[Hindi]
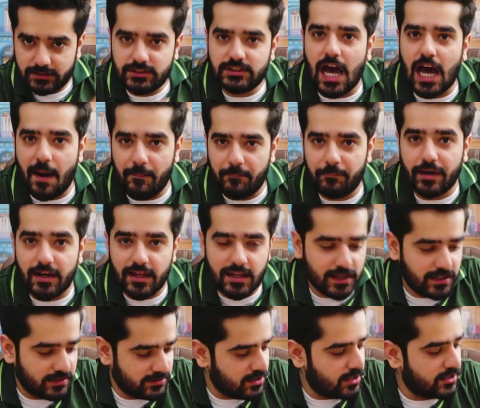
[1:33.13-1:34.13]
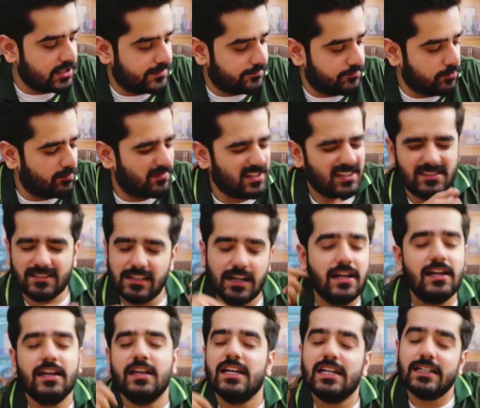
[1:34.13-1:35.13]
छाप पड़ी है सेंस ऑफ
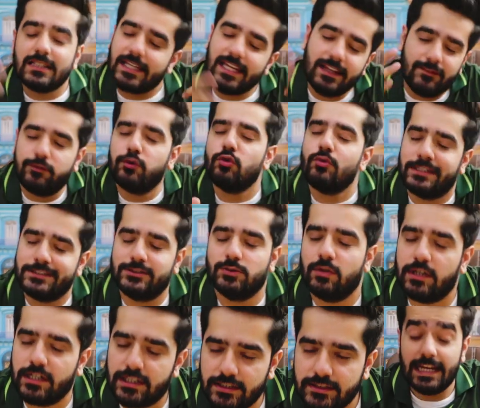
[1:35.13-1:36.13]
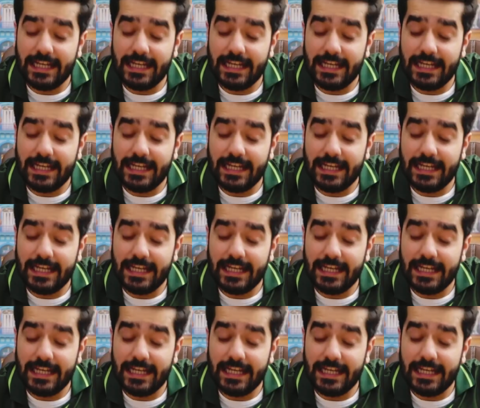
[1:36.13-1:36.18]
ह्यूमर इन्फ्लुएंस हुआ है